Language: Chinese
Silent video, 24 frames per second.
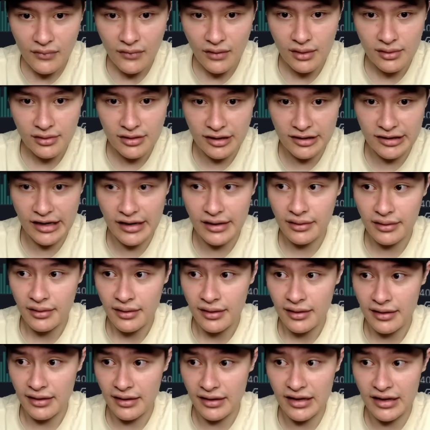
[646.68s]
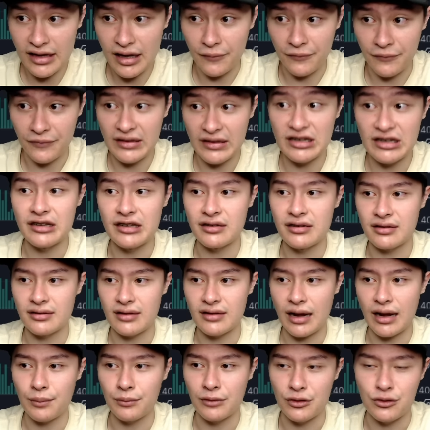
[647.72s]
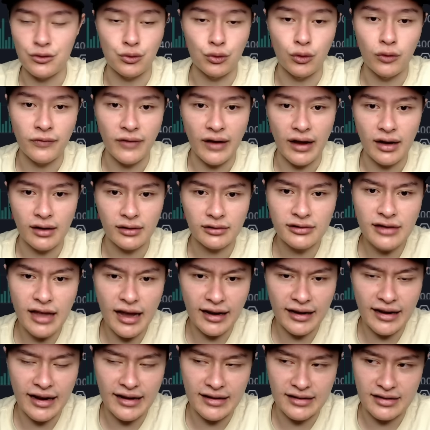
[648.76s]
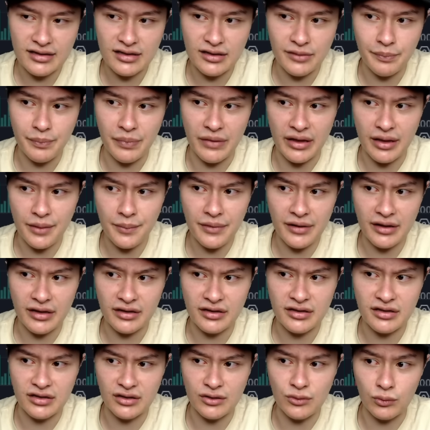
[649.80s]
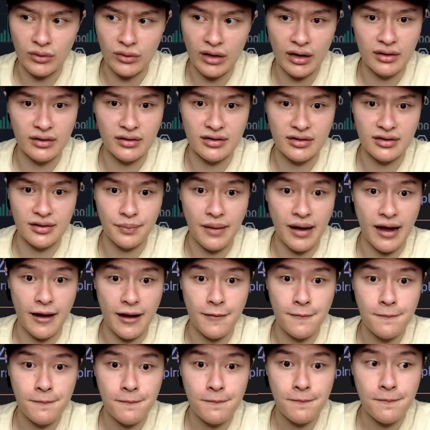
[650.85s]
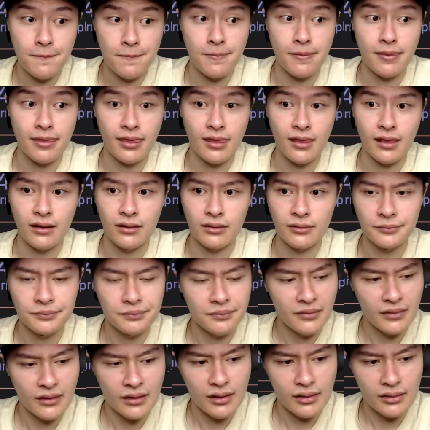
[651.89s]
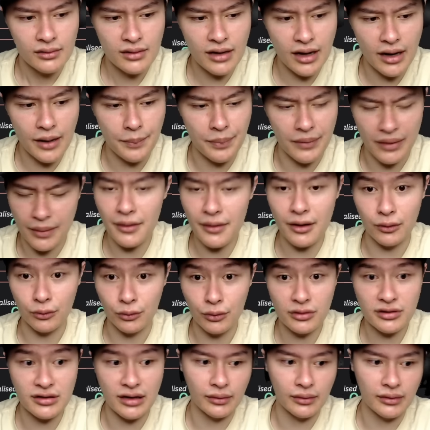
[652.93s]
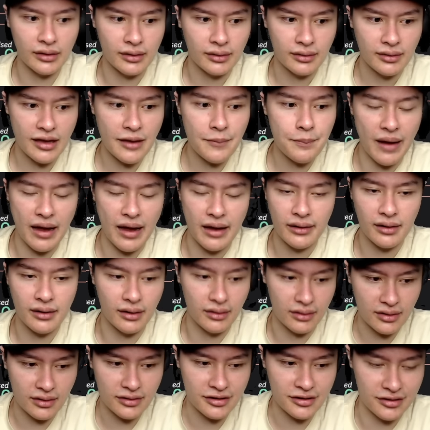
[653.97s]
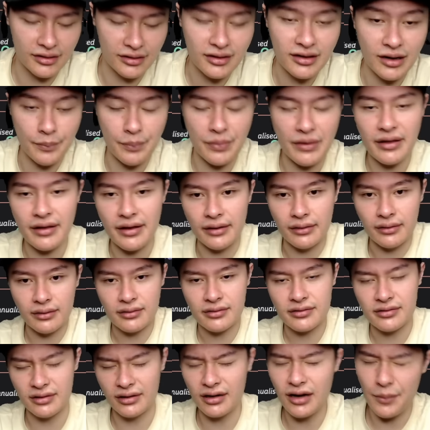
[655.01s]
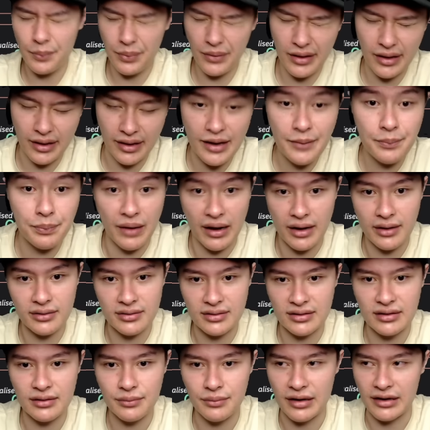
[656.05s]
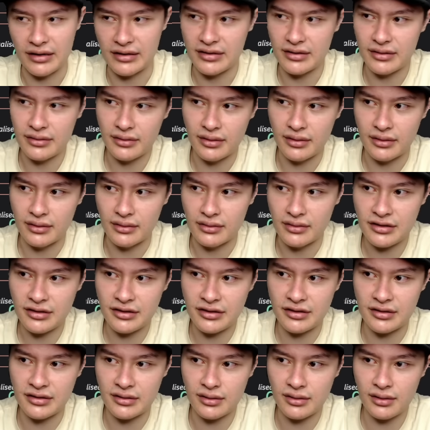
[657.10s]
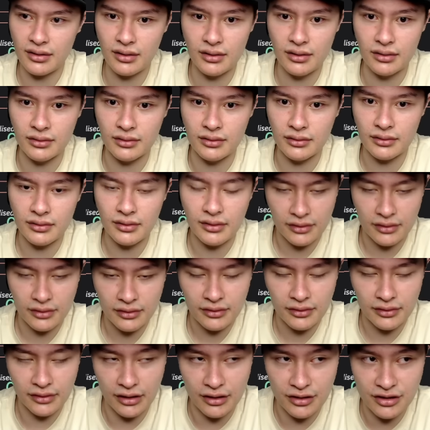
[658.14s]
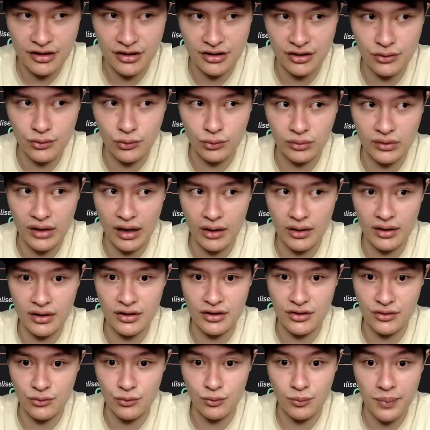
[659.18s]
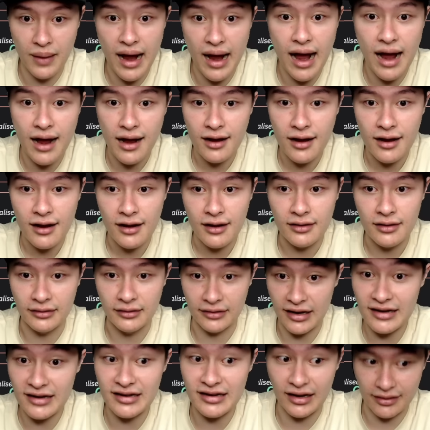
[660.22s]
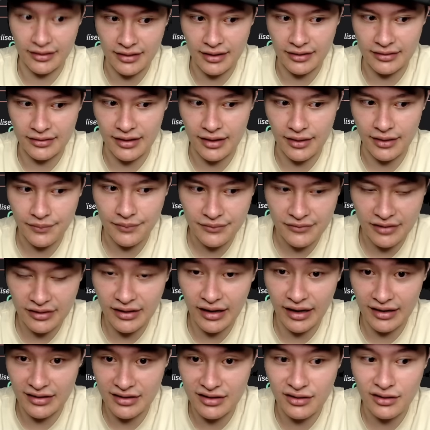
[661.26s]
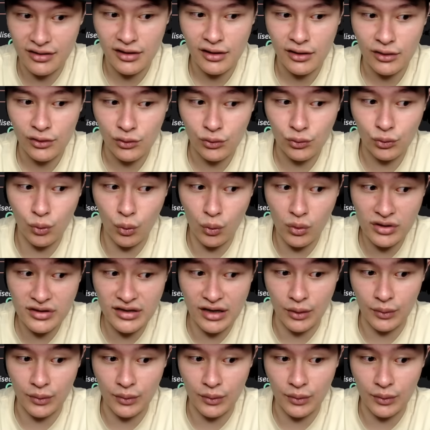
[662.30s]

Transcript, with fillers: 这些。ETF 分析师他们的说法大概是比特币的十五到二十趴，那比特币有多少呢？一百呃十二个 B 点，十二个 B 点一百二十亿美金的十二的十五到二十五趴，你可以想象一下，这大概是多少